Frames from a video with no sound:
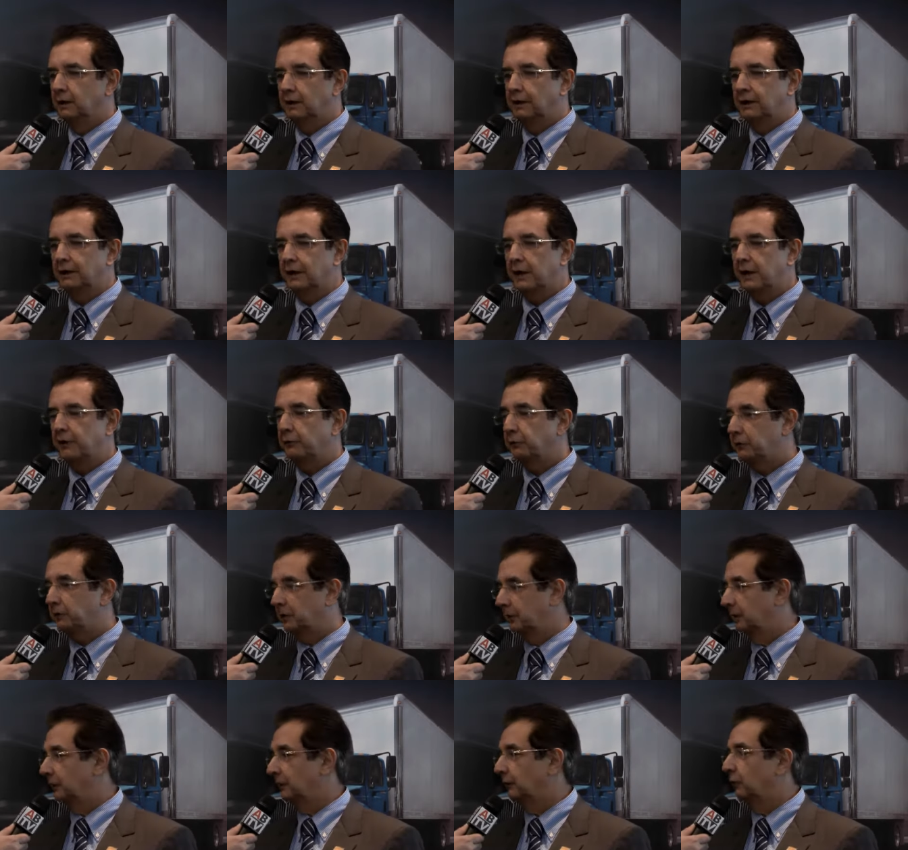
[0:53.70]
Claro
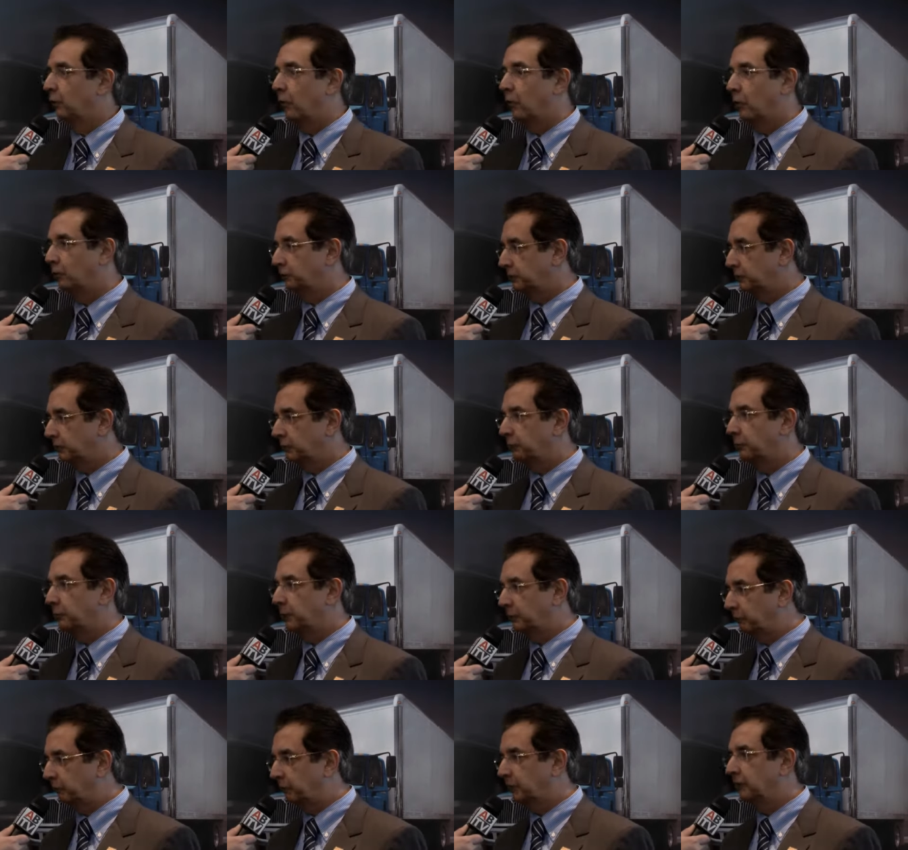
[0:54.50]
que outras
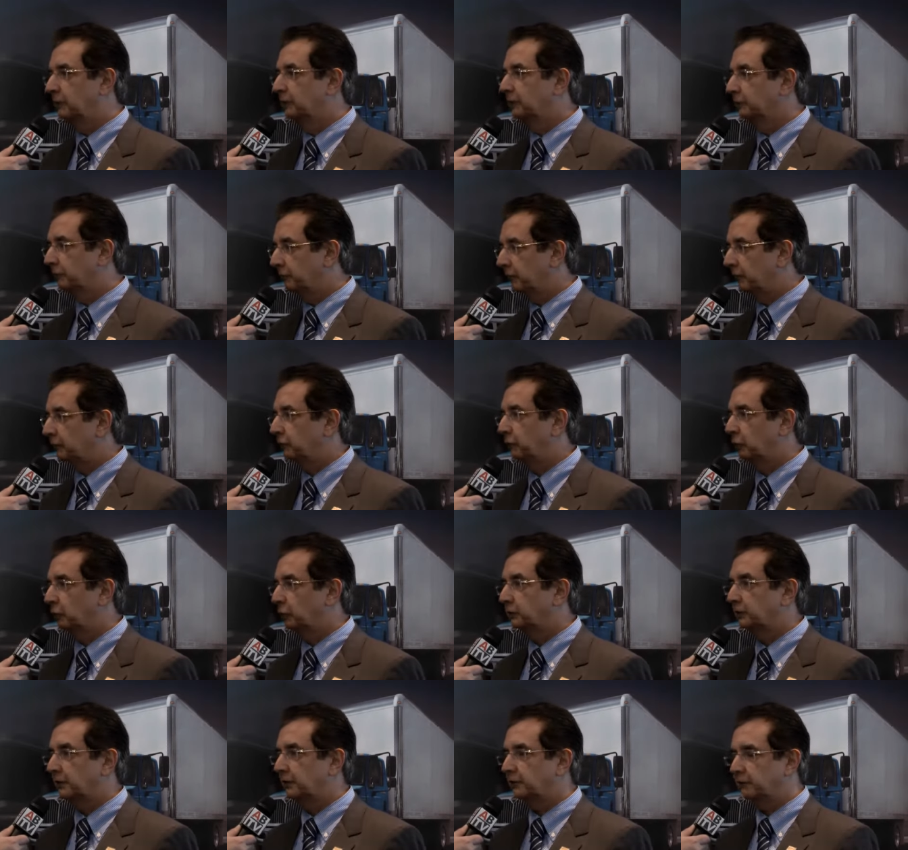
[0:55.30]
pesquisas e
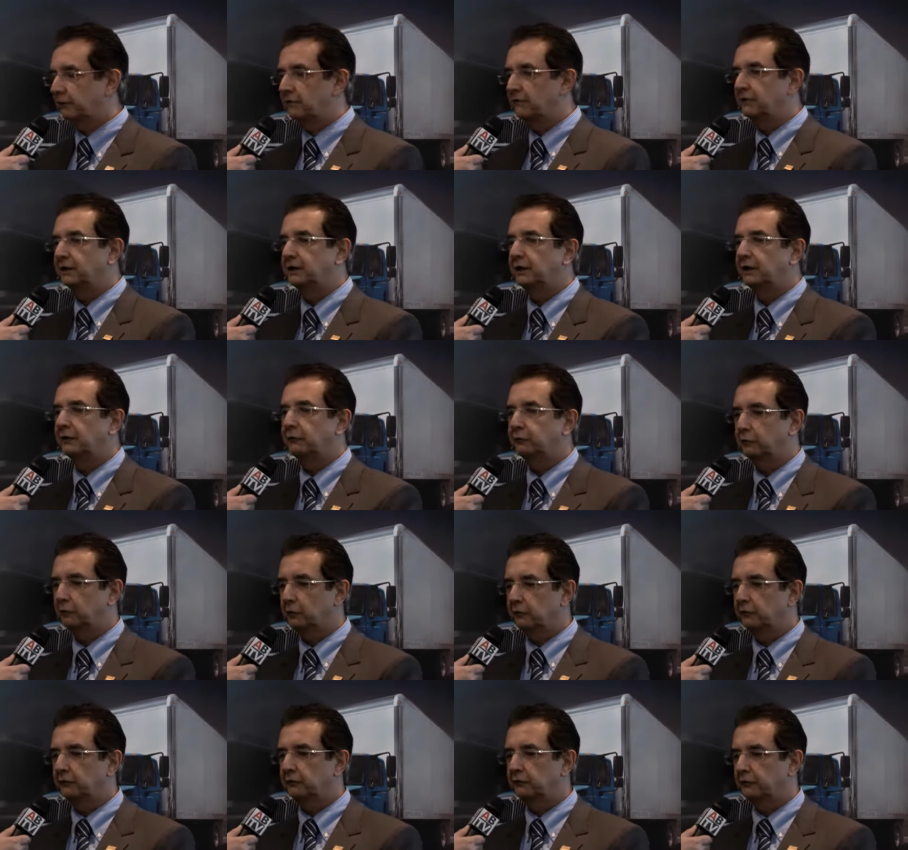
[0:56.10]
outras
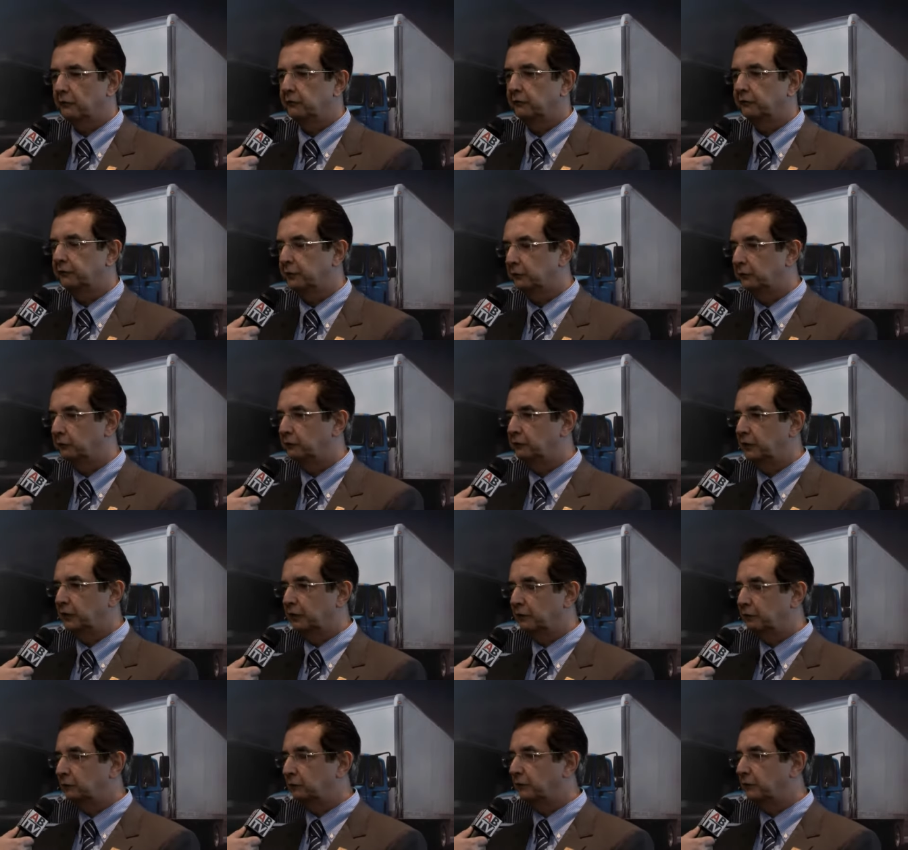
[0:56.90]
avaliações estão sendo feitas.